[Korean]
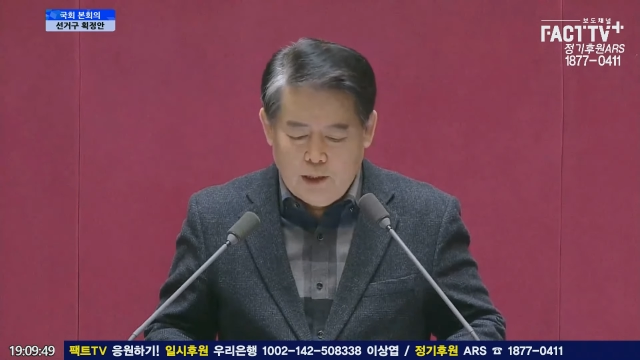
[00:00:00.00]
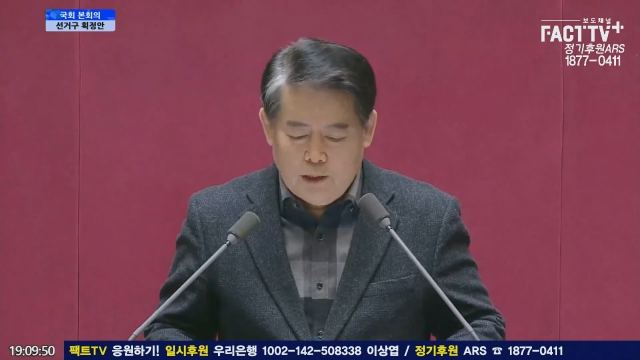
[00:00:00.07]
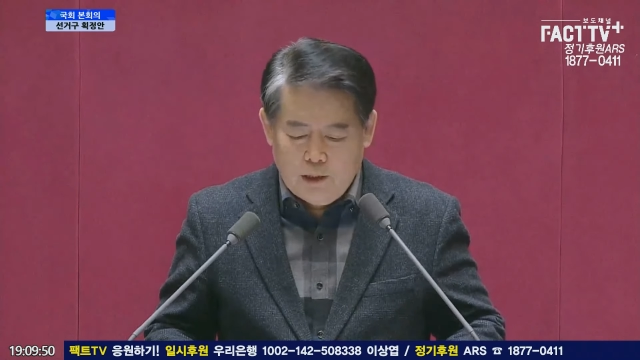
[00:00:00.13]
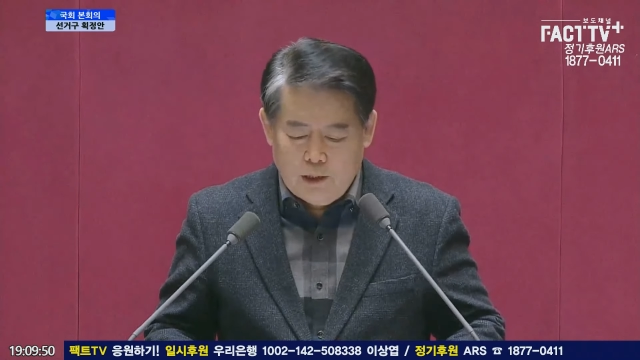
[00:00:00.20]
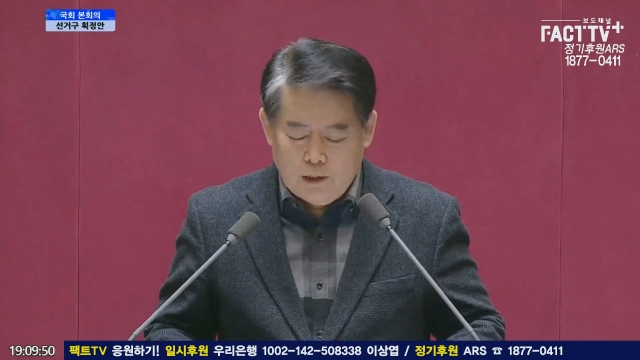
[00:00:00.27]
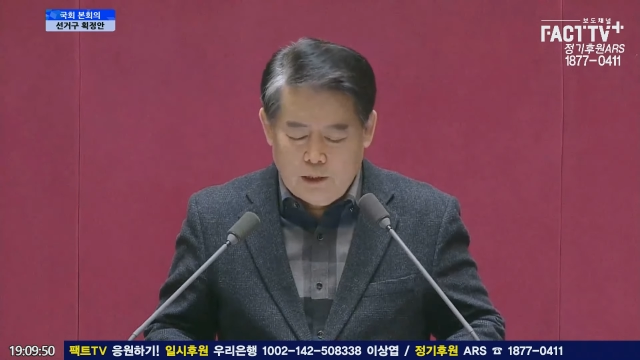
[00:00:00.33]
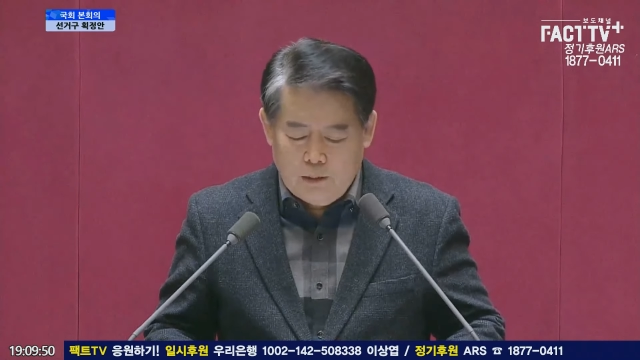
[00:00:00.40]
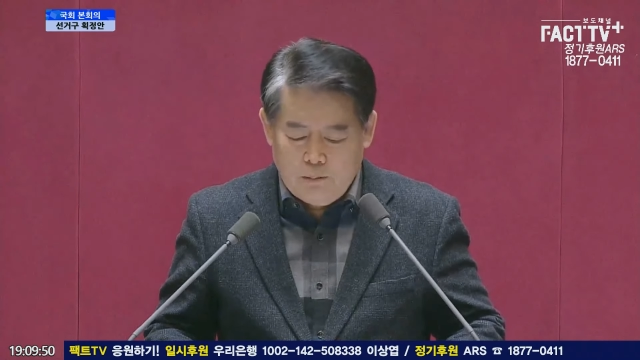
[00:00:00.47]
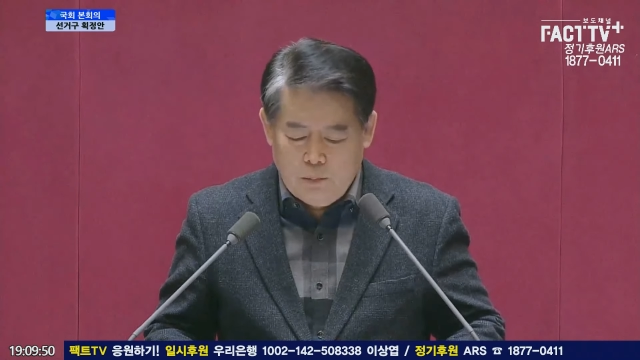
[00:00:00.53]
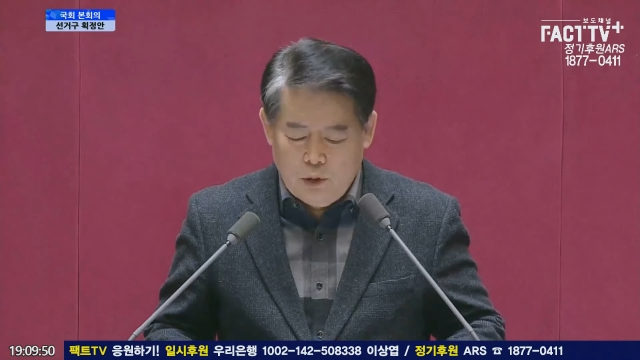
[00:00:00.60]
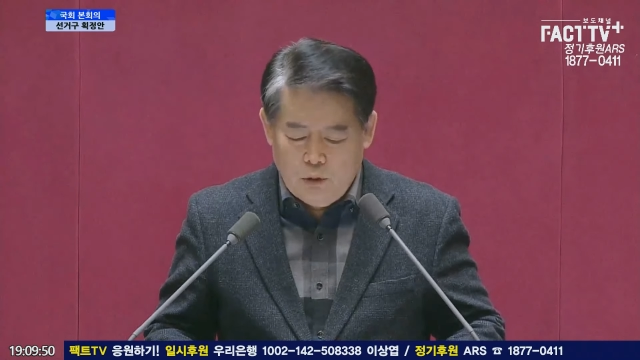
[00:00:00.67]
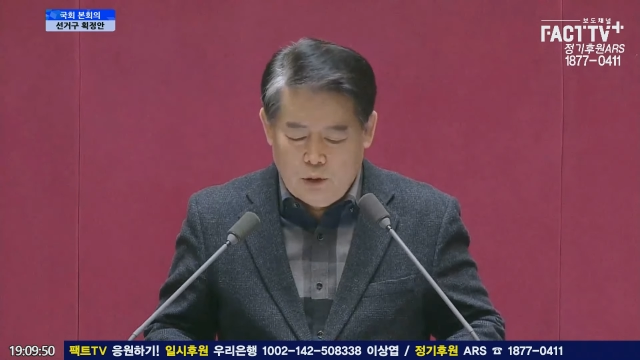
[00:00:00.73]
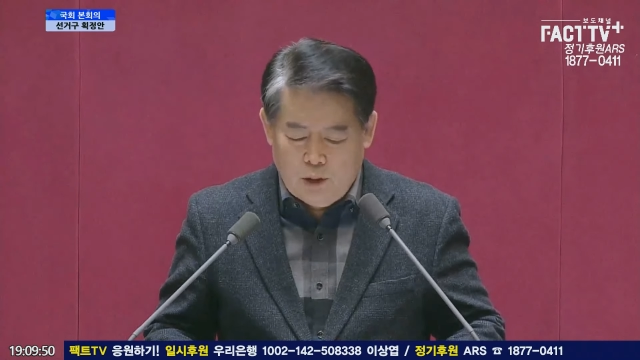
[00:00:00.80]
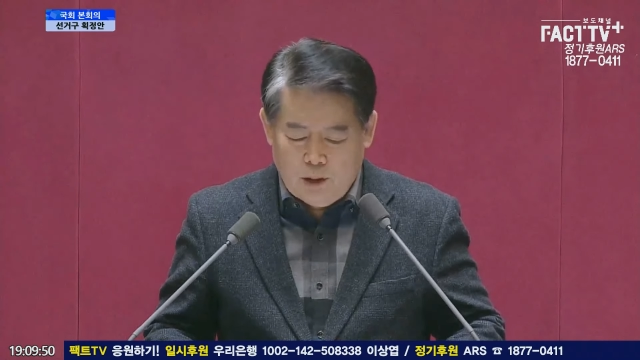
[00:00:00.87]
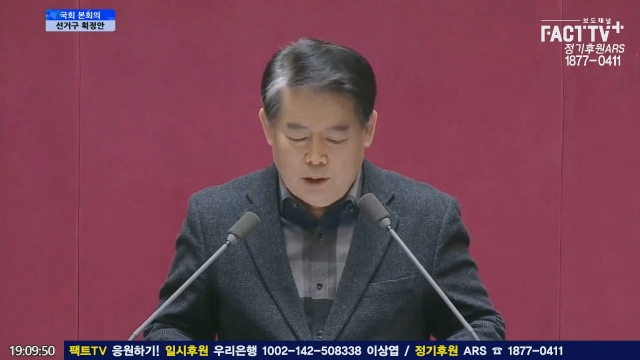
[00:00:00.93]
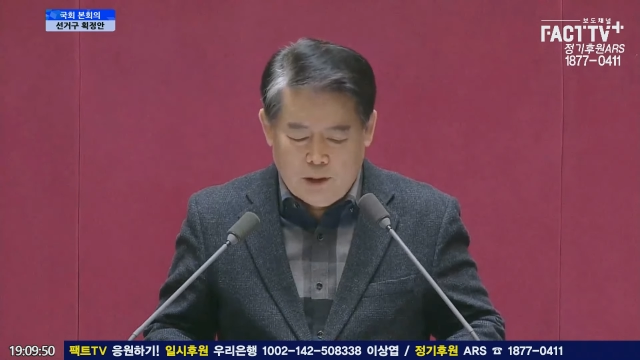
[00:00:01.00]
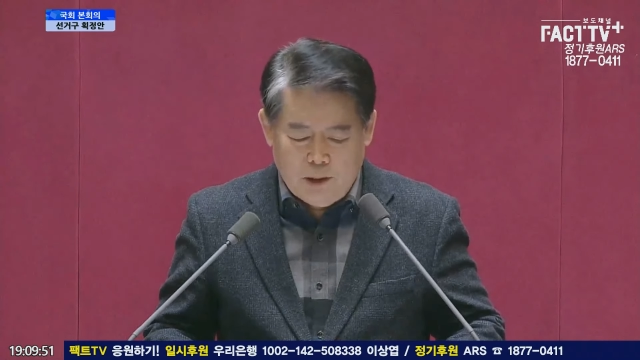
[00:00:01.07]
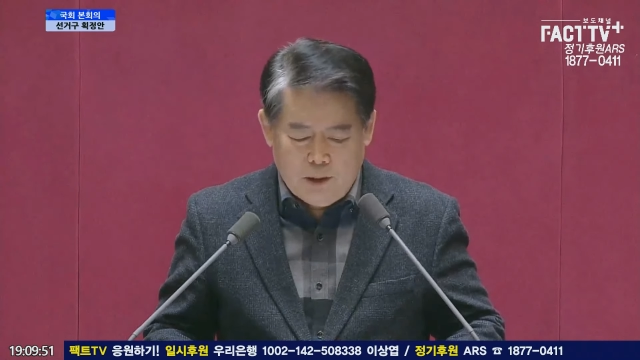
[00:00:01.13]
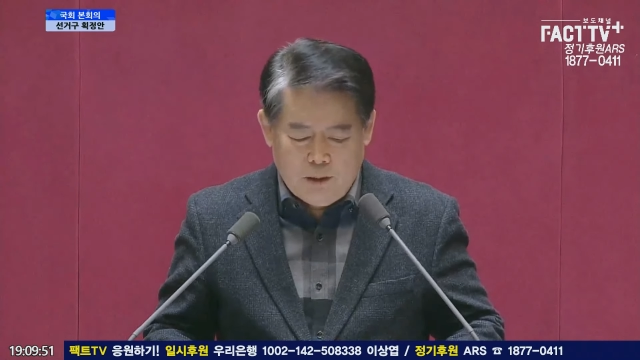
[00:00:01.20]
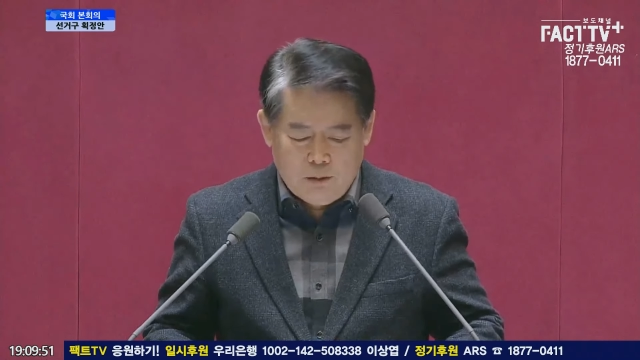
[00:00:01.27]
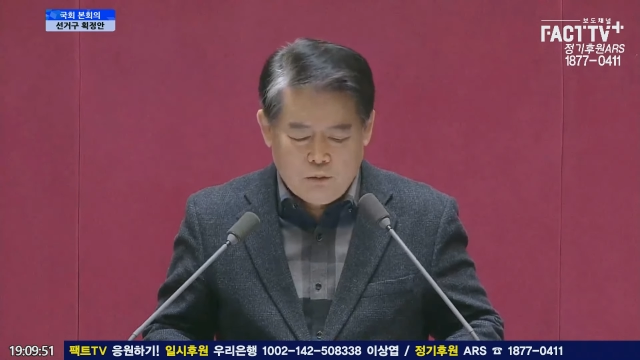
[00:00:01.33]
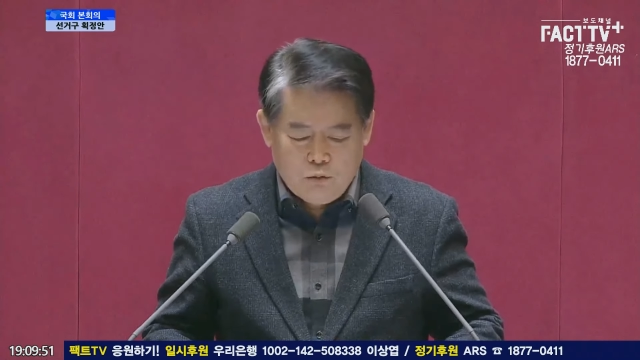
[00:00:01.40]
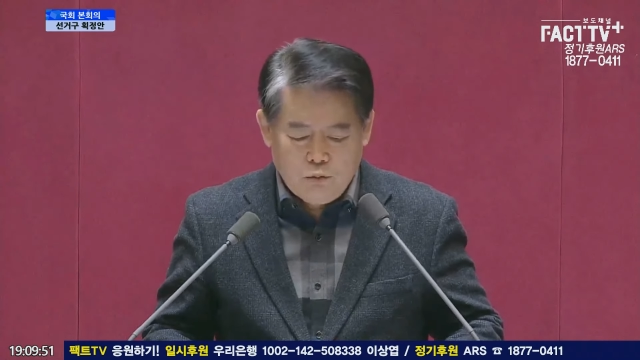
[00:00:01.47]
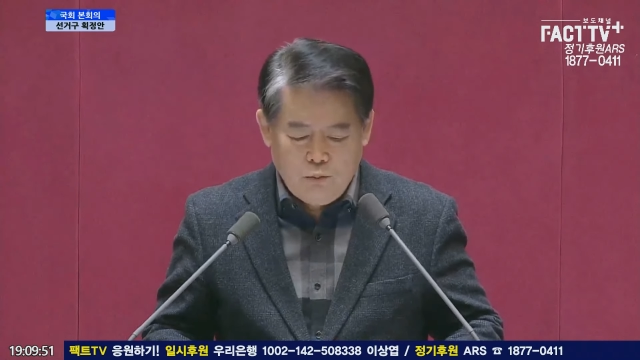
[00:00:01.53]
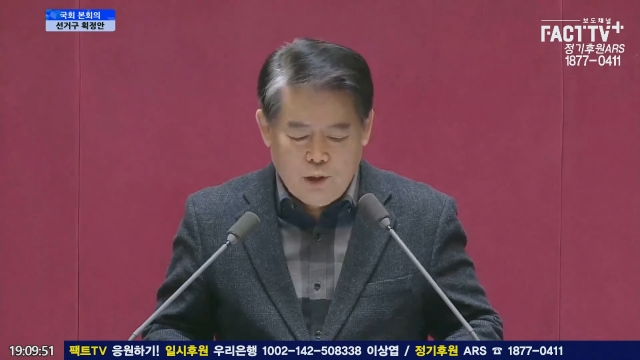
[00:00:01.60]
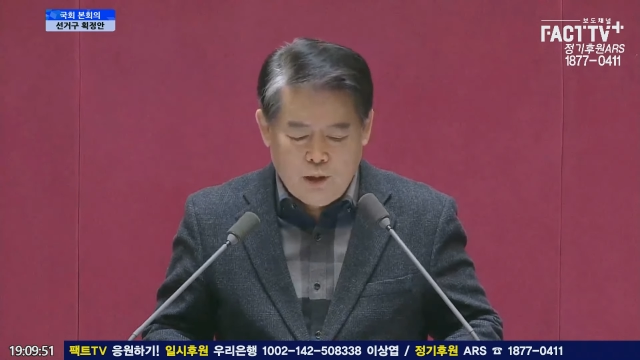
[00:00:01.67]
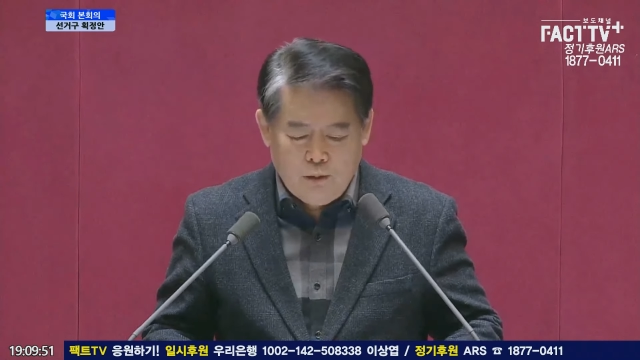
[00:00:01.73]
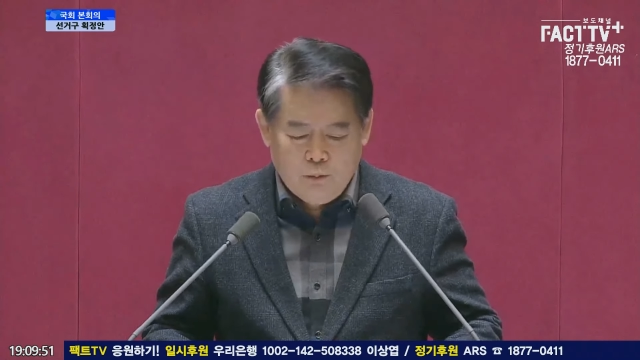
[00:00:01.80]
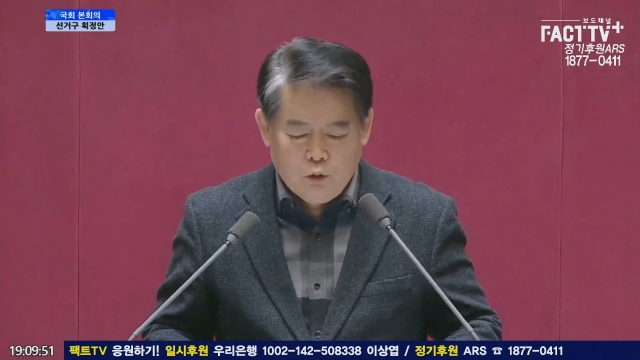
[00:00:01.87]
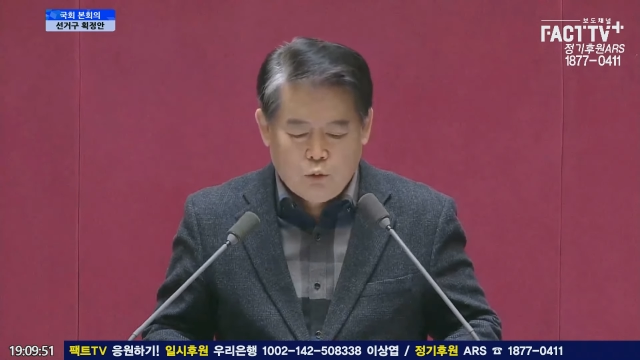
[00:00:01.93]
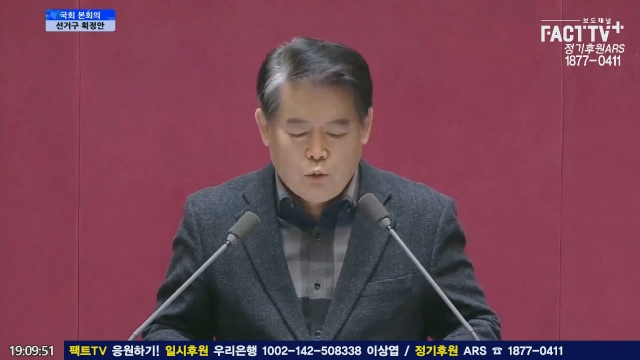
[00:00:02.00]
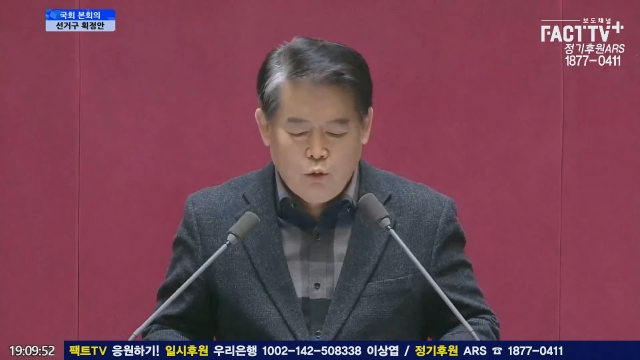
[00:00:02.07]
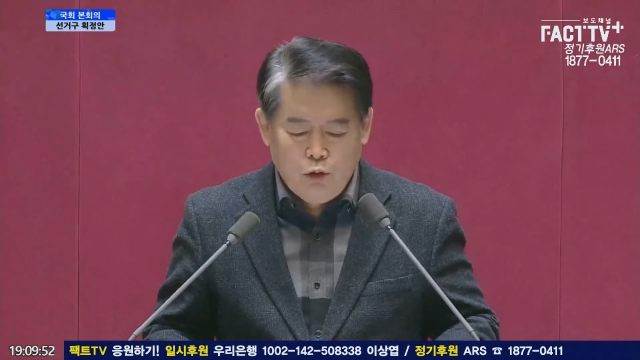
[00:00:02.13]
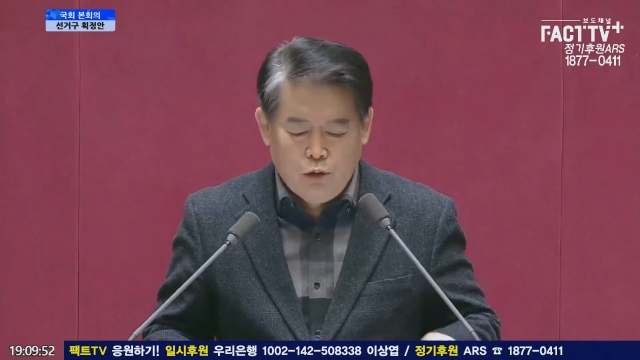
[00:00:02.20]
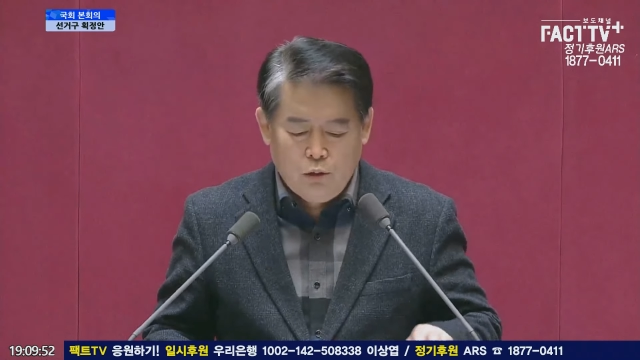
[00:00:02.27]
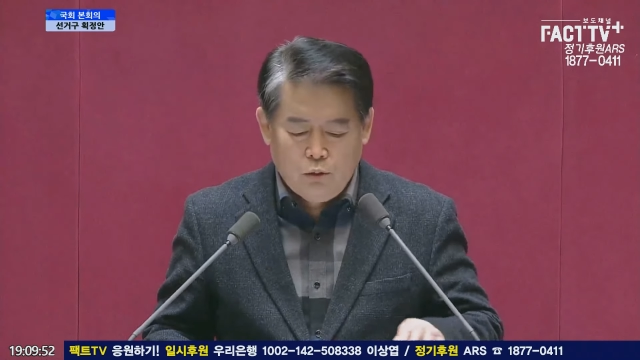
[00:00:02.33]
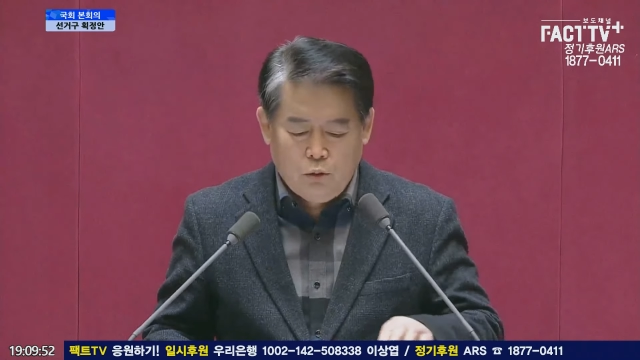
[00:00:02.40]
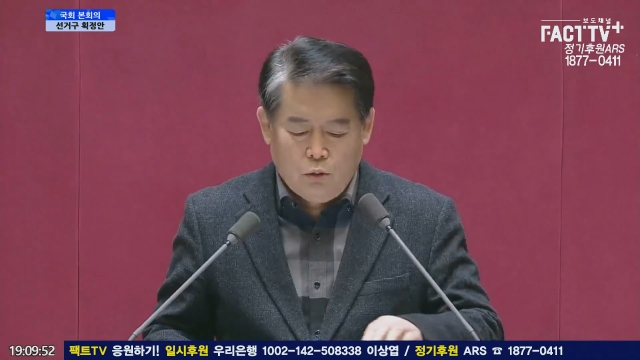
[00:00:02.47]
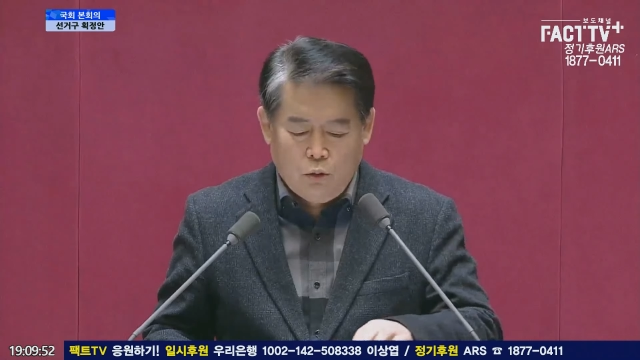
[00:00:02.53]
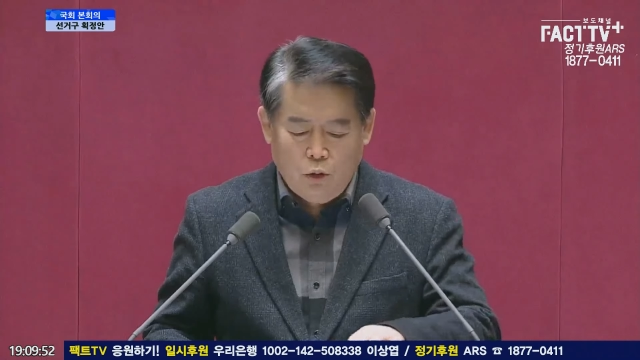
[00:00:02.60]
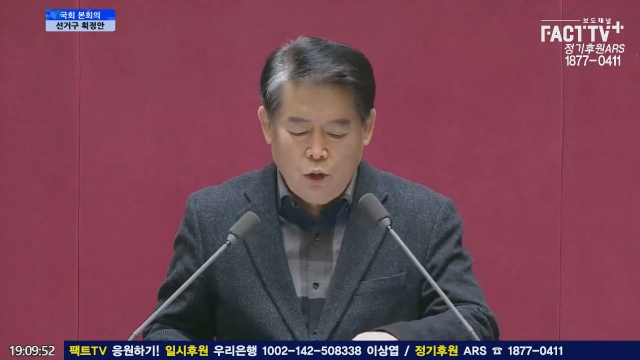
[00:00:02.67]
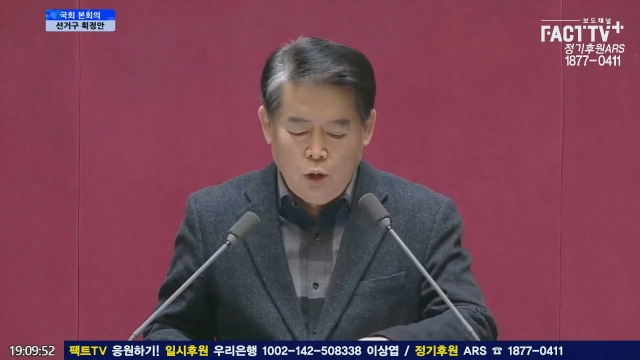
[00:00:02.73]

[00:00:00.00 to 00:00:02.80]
해결하자는 민주당의 제안을 국민의힘은 고의적으로